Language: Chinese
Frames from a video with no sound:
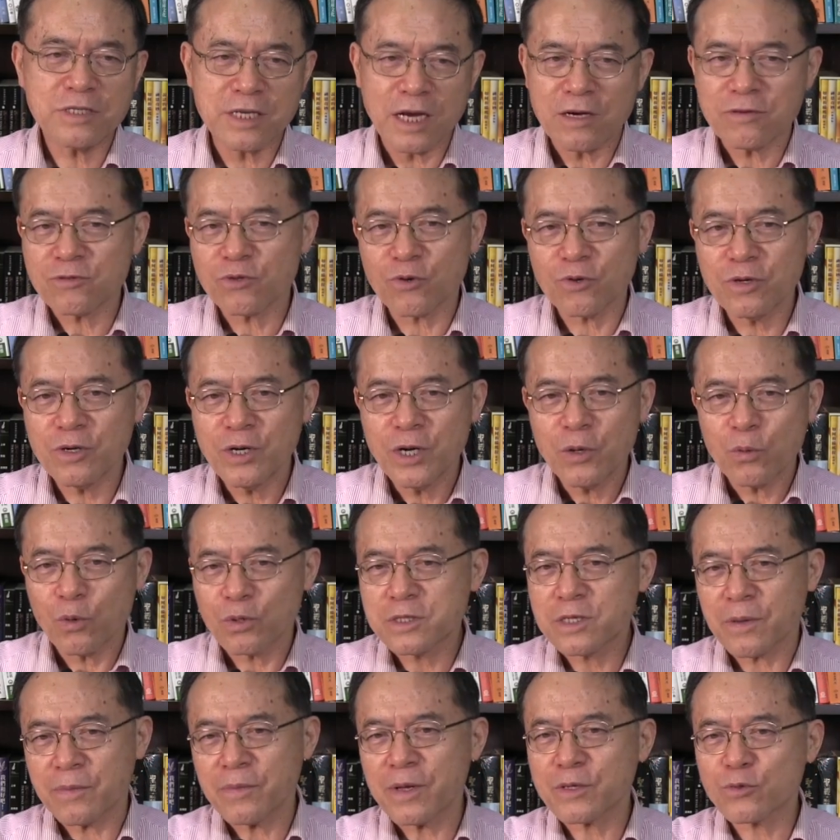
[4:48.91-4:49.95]
想说
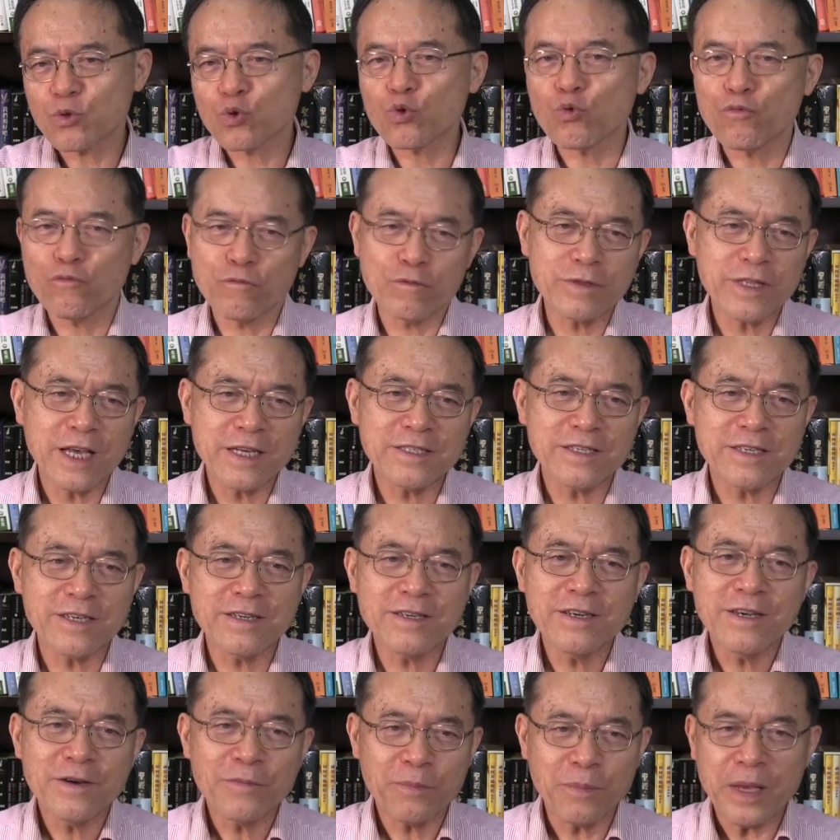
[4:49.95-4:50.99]
我怎么样祝福那些